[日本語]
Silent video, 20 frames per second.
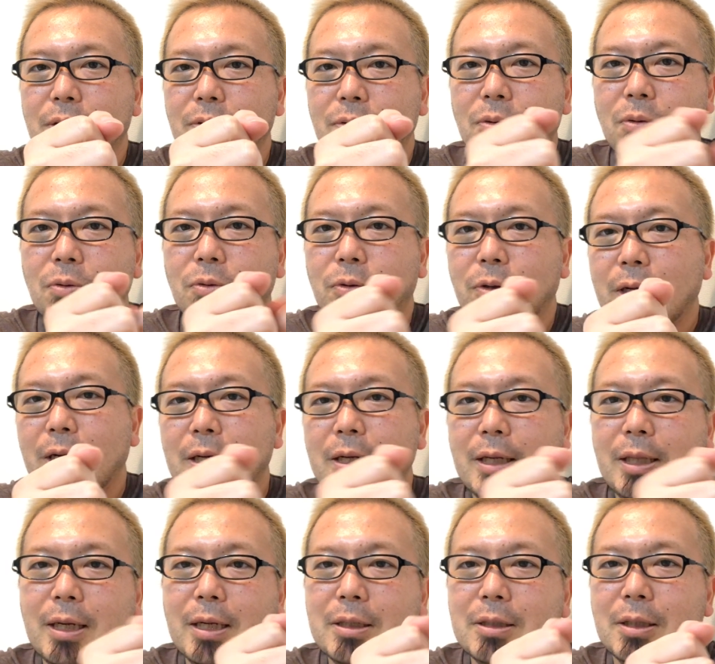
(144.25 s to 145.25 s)
うここの関係
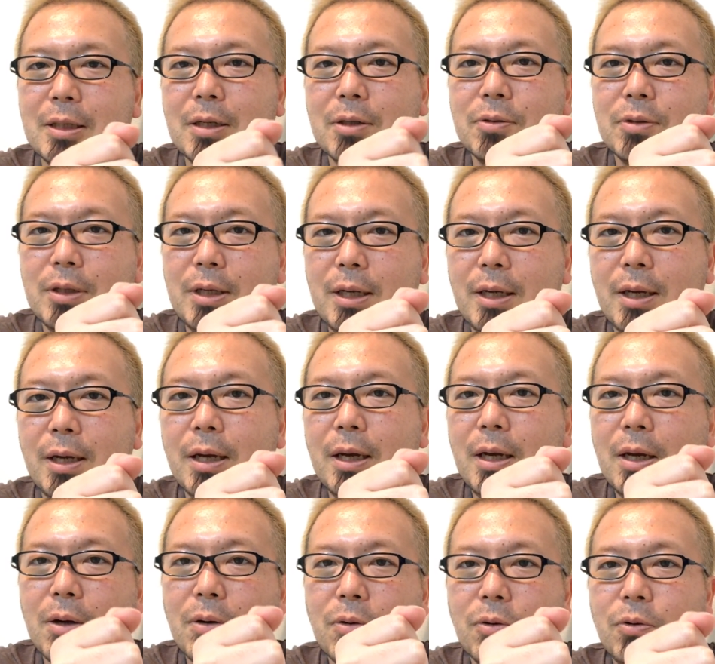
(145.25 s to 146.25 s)
だけじゃなくて
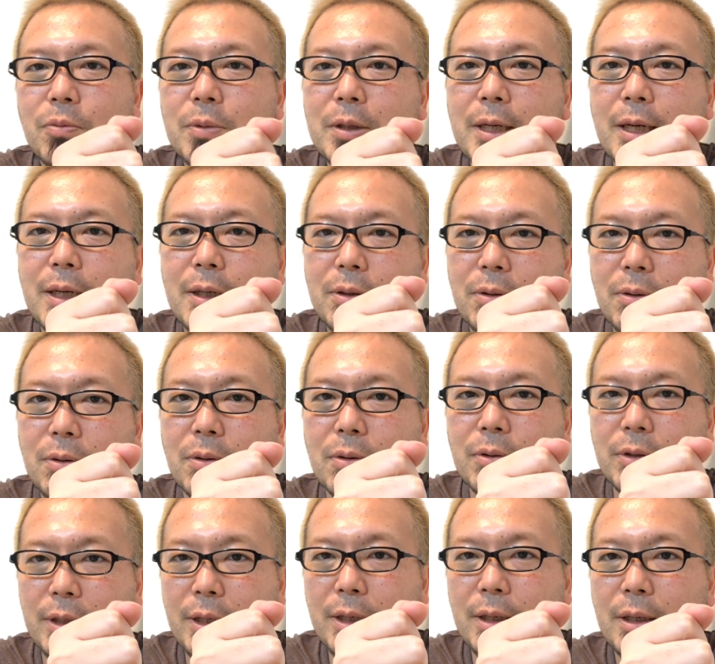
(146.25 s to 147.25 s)
この未来の
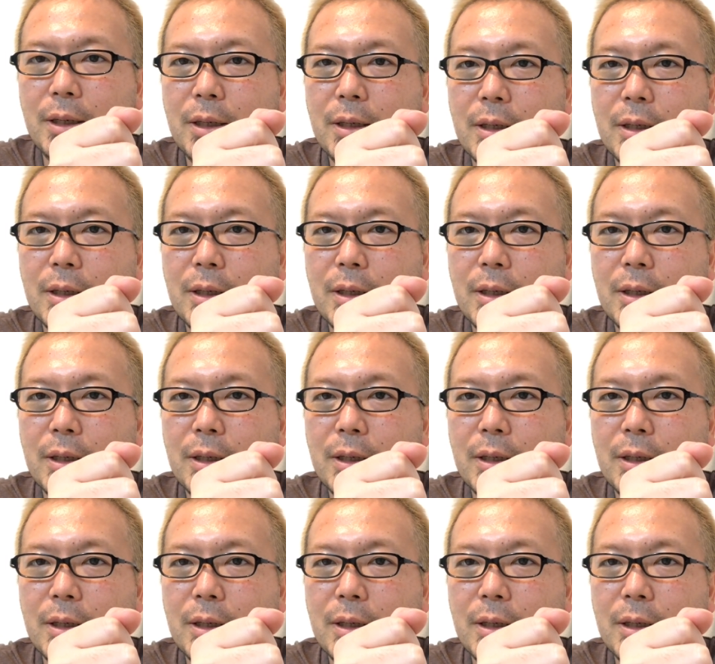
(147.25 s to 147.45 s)
ね